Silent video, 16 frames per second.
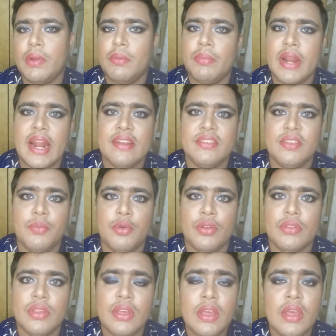அப்பான் பிராண்ட்ஸை
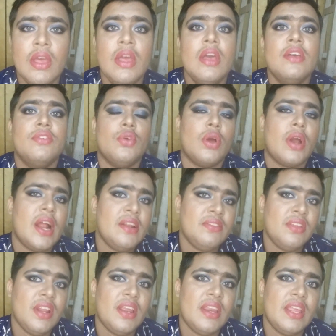பொறுத்து ஸோ
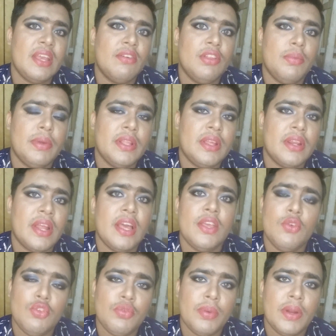கன்சிலர் நீங்கள் வந்து பார்த்திங்கன்னா
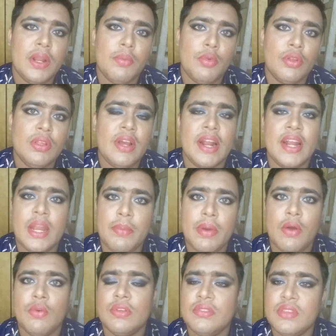யூஸ் பண்ணும்போது
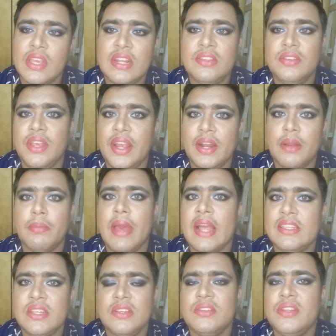கண்டிப்பாக உங்கள் ஸ்கின் ஷேடு
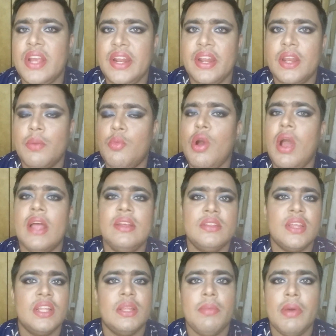மேட்சிங் ஷேடு என்னமோ
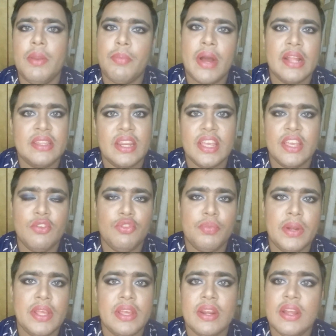அதுக்கு தகுந்த மாதிரி பார்த்து நீங்கள்
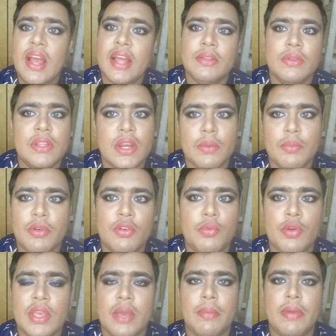யூஸ் பண்ணிக்கிறங்க அது வந்து ரொம்ப
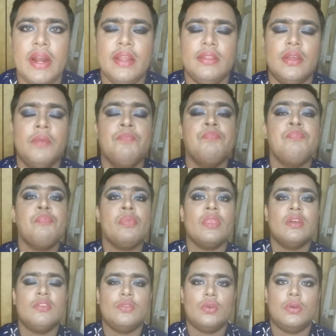முக்கியமானது
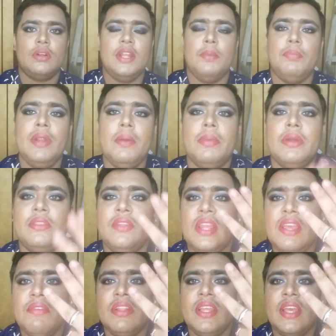ஸோ டிப் நம்பர்
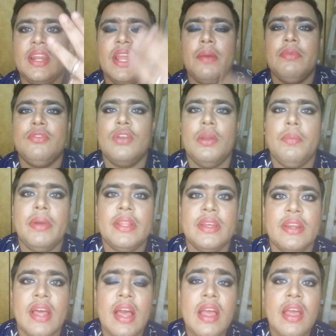த்ரீ வந்து என்ன அப்படின்னு சொல்லி
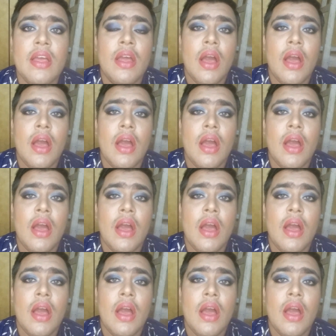பார்த்தீங்கன்னா